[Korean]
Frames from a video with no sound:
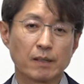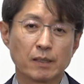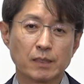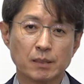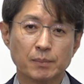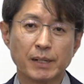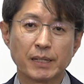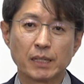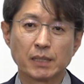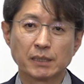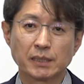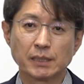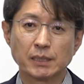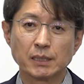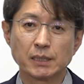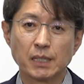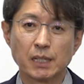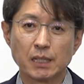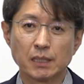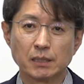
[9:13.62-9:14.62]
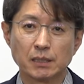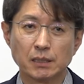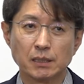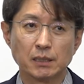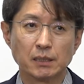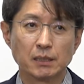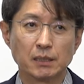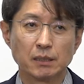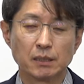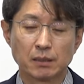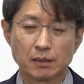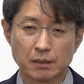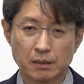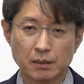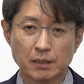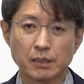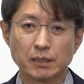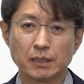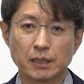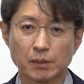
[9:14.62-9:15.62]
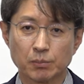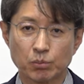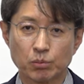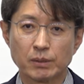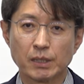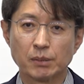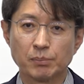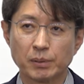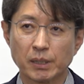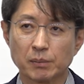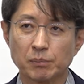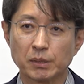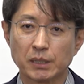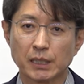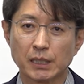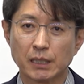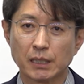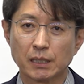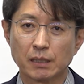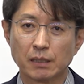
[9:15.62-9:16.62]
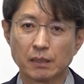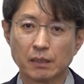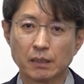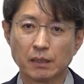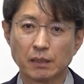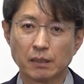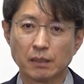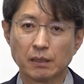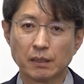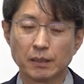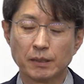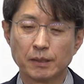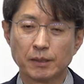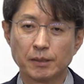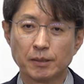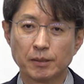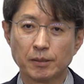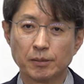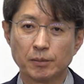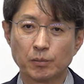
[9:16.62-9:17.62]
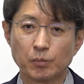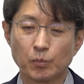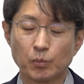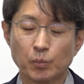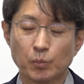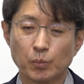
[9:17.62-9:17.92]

그만한 시간이 걸리는 게 불가피합니다. 뭐